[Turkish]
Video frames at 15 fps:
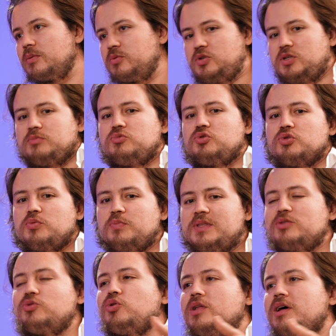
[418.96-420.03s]
Tabii canım çünkü bir
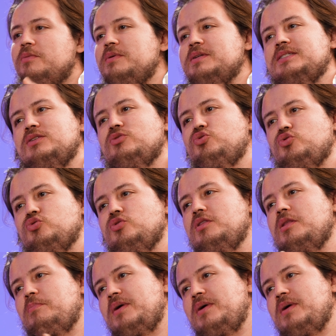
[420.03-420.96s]
de dolar bazında düşündüğünde